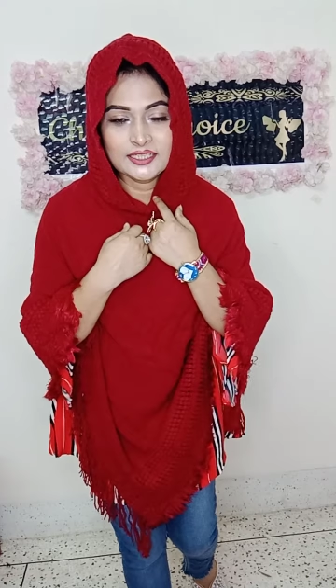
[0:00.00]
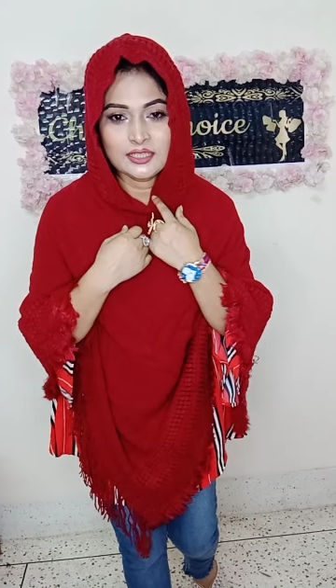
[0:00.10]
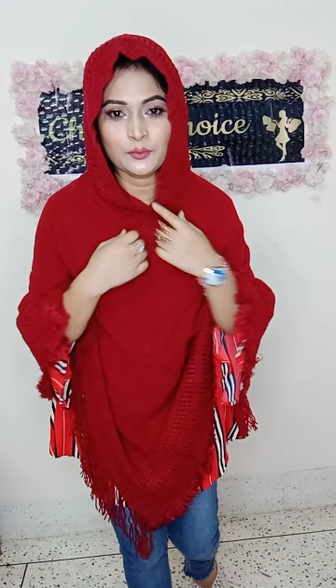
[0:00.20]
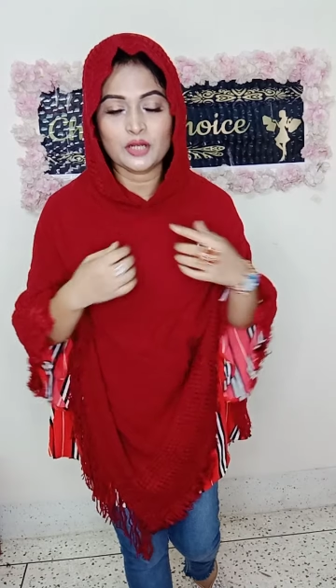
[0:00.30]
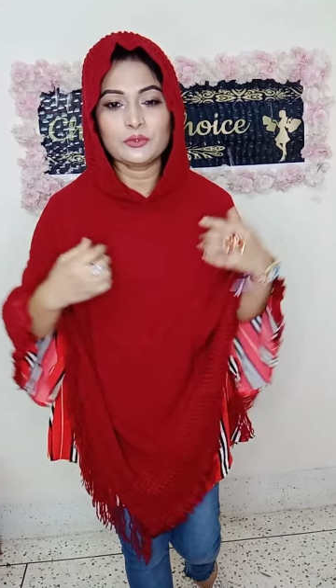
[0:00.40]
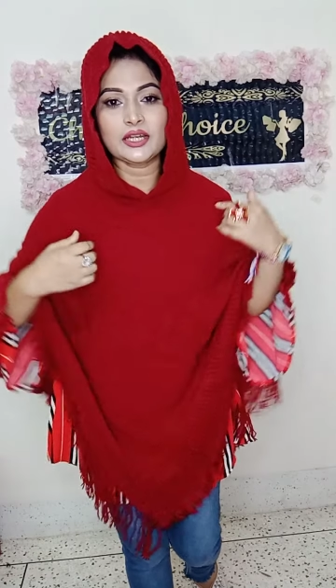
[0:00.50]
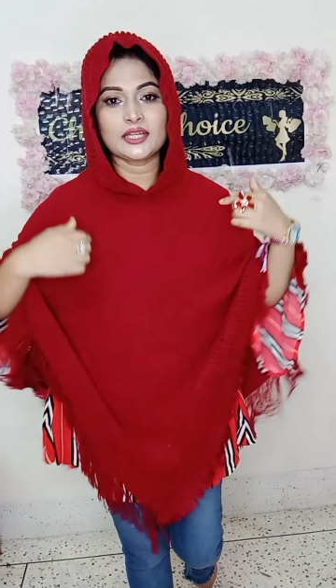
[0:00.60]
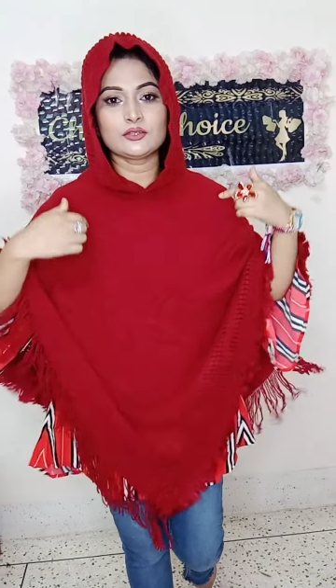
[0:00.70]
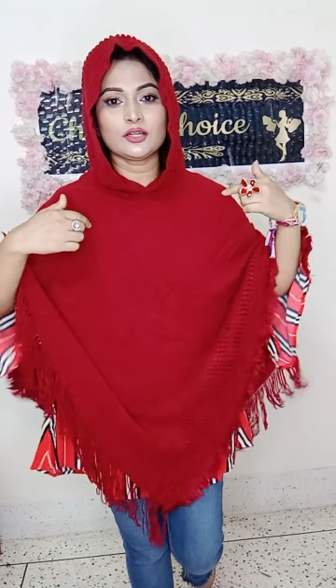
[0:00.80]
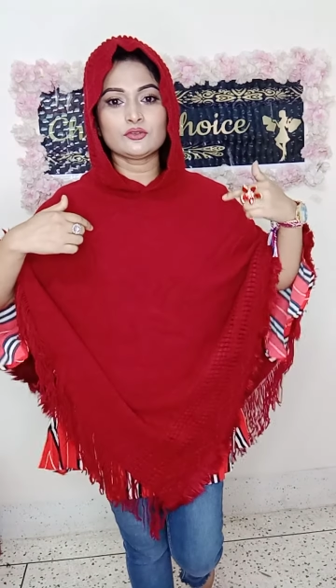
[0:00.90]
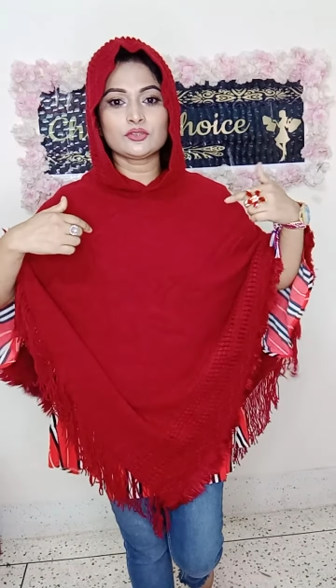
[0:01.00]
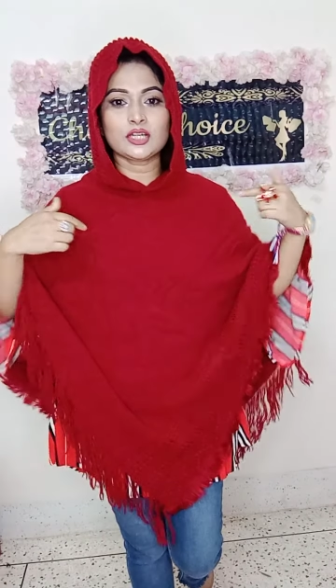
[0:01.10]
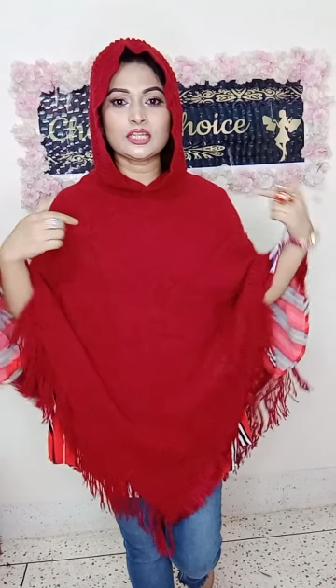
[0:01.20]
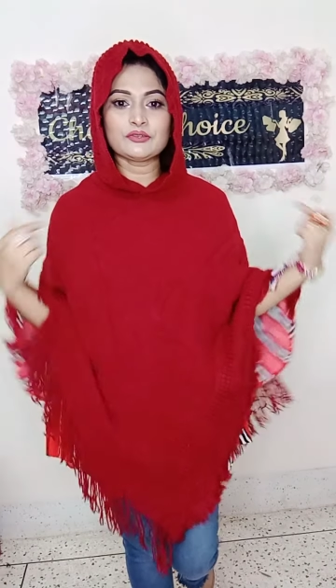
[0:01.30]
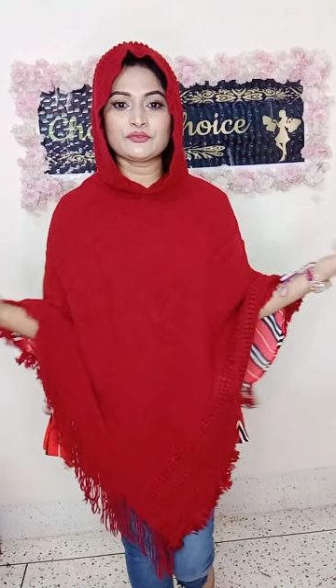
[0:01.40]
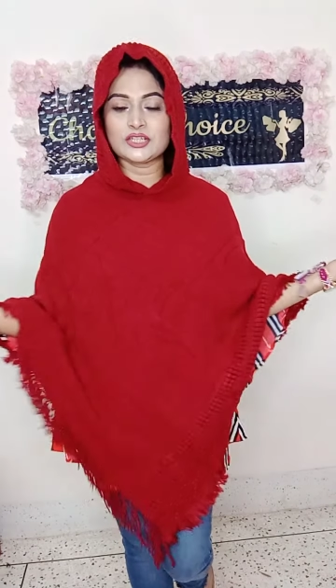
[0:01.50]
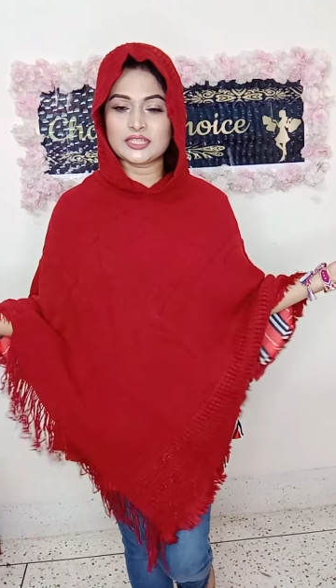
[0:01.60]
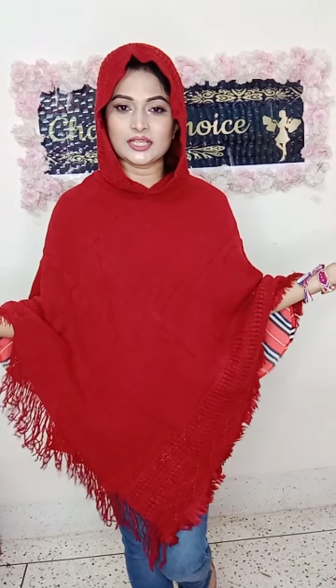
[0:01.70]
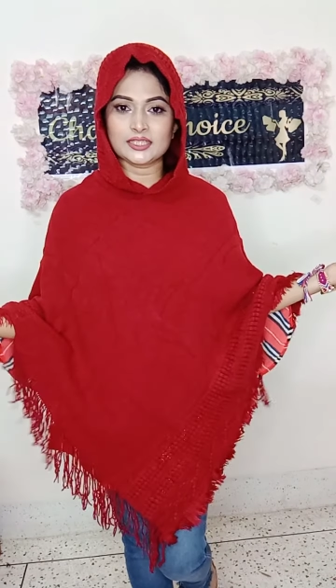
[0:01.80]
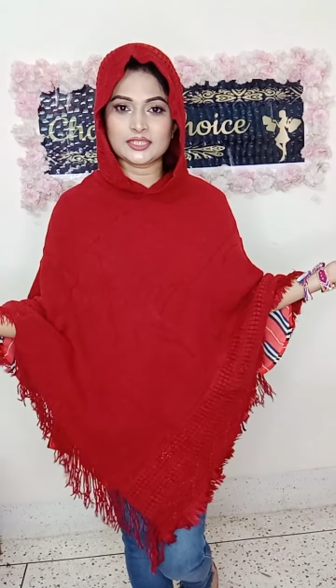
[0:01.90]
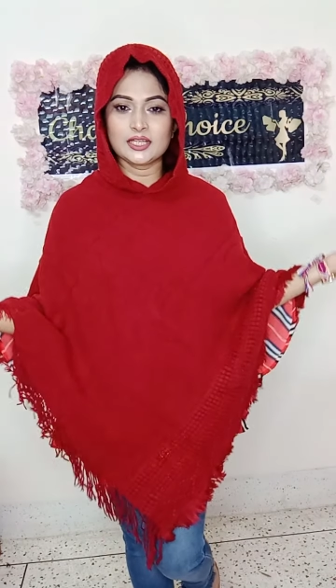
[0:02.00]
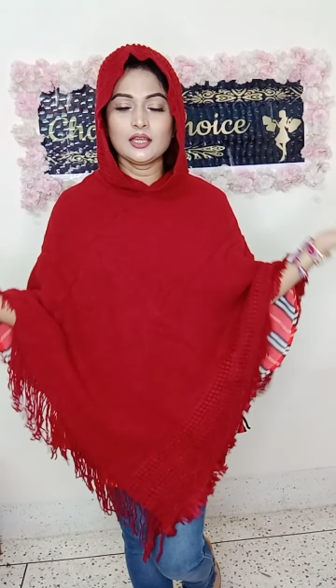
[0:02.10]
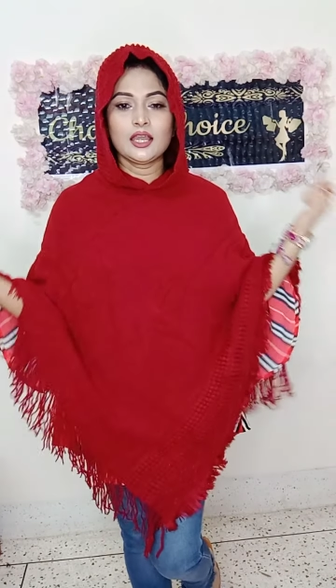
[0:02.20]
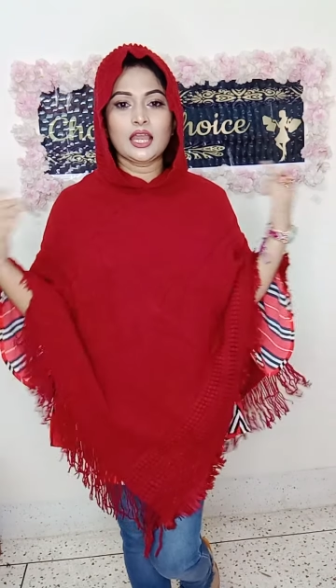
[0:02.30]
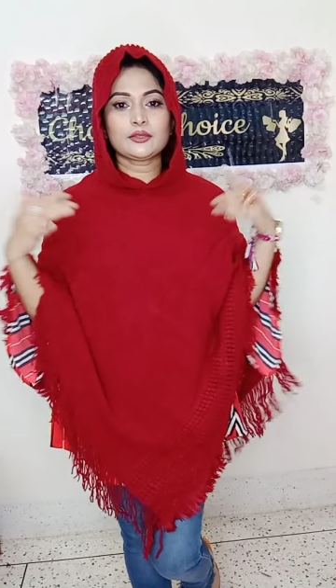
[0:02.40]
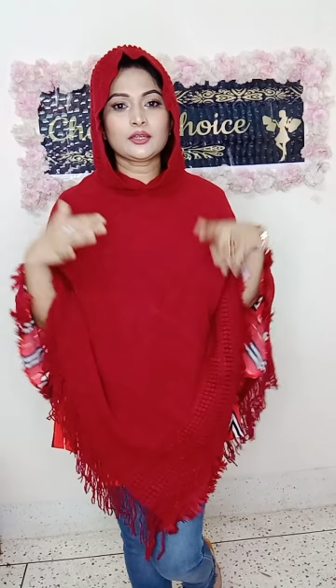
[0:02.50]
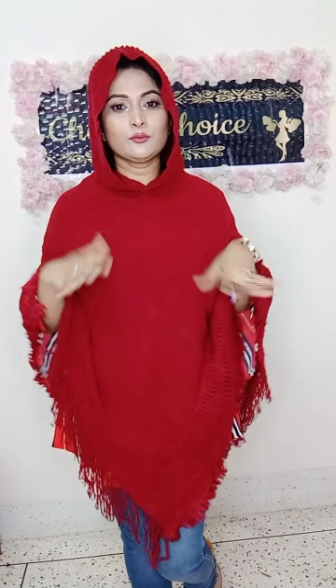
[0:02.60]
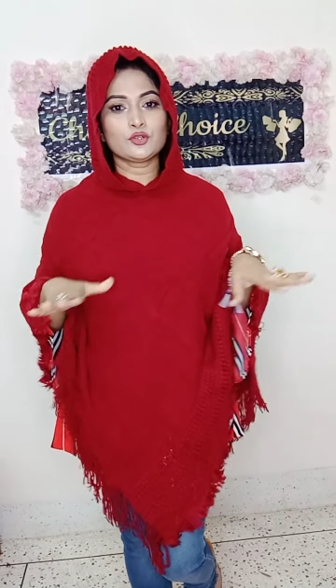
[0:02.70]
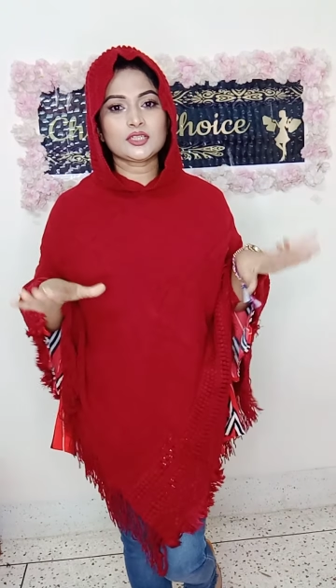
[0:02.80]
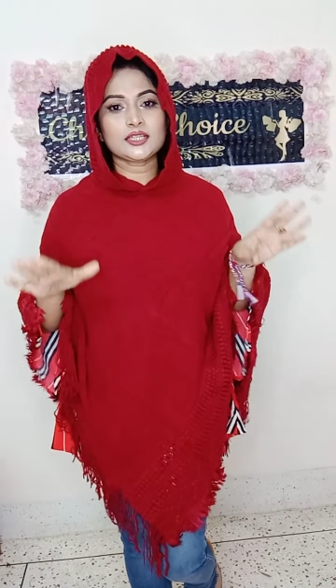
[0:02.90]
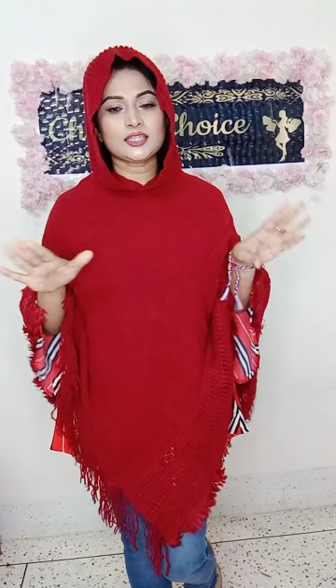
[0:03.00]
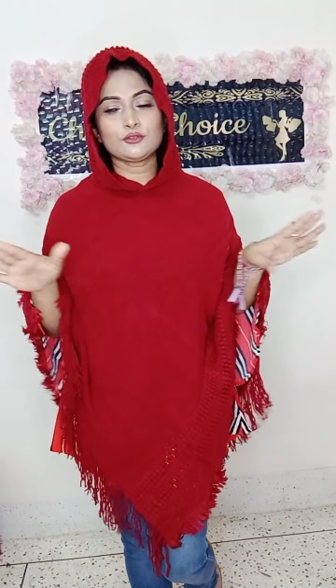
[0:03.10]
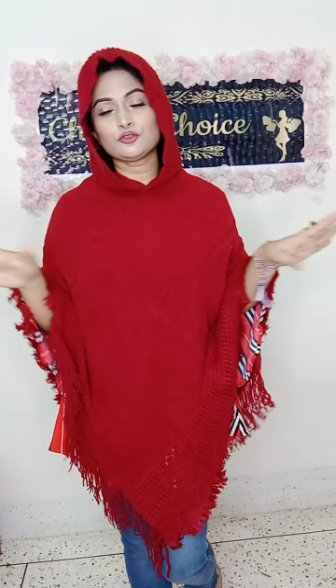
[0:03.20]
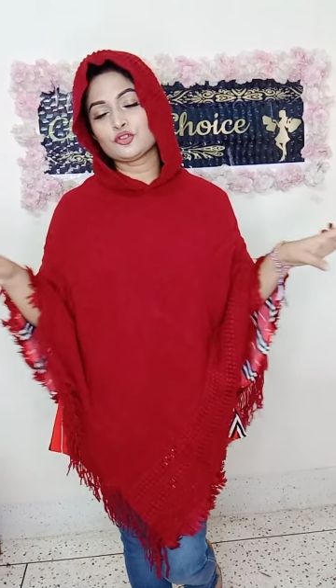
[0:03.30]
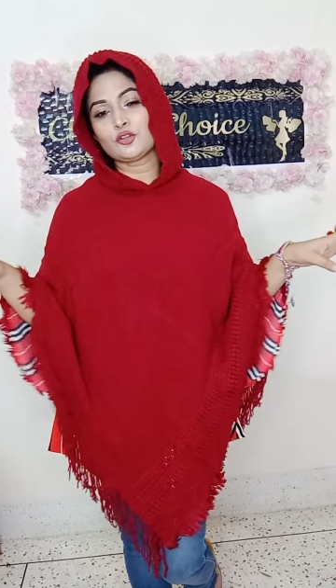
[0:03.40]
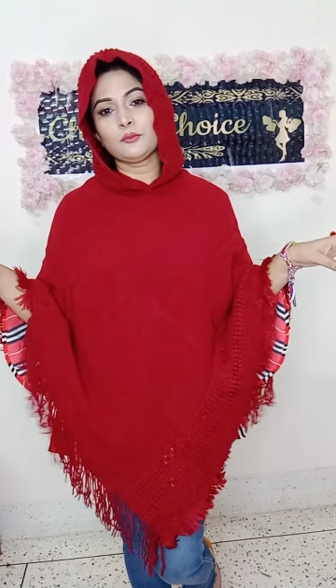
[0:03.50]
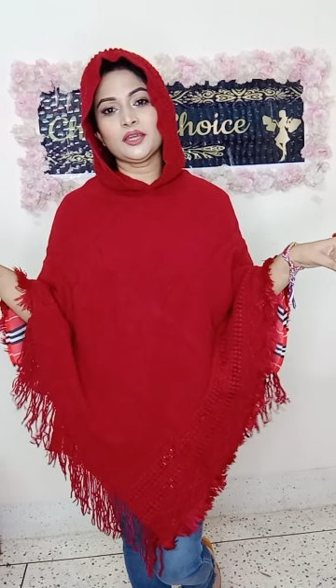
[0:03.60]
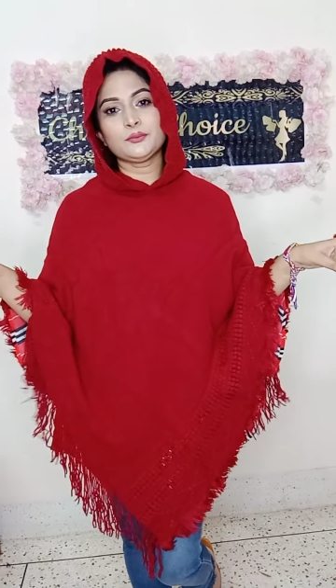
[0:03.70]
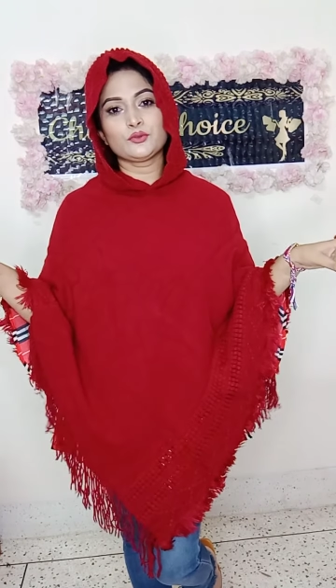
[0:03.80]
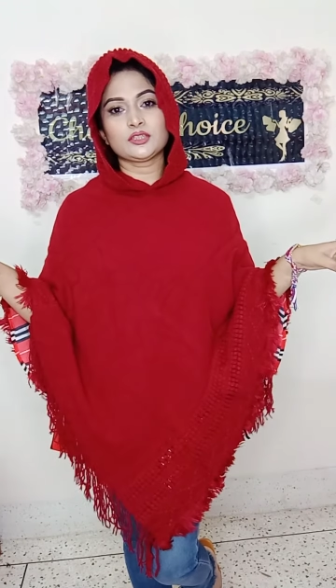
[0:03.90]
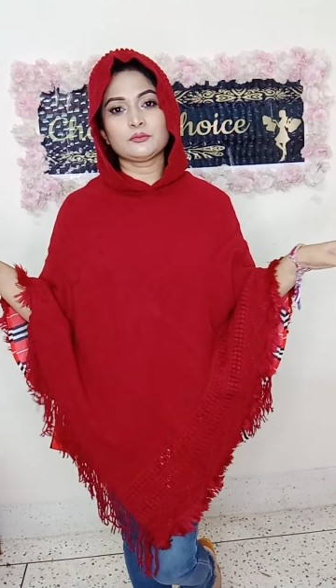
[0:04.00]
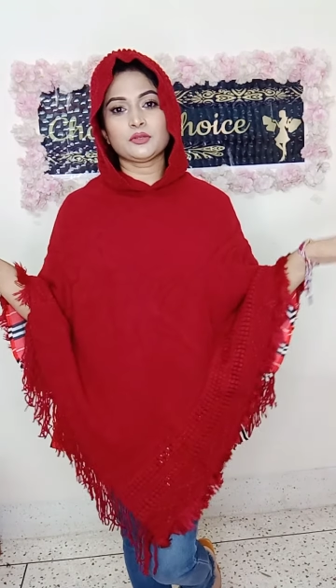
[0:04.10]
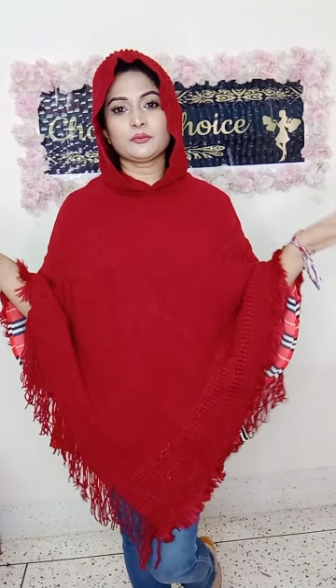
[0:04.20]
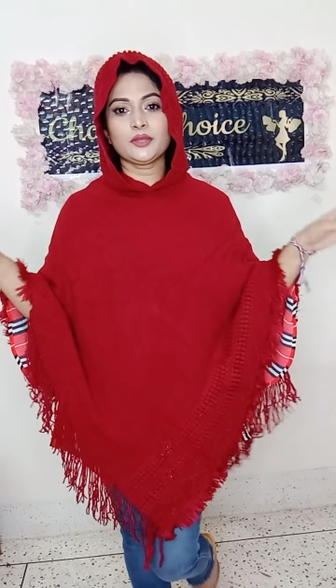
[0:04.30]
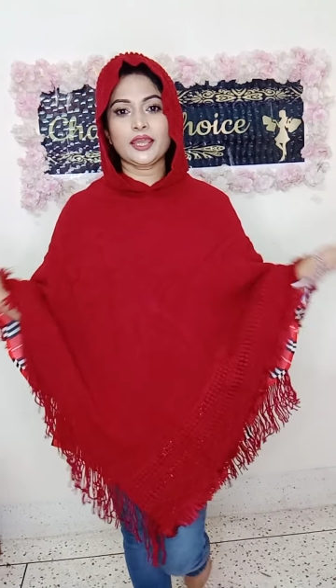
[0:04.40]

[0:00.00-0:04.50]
দিতে পারবেন আর এগুলো টোটালি ফ্রি সাইজ একটা মোটা চিকন সবাই করতে পারবে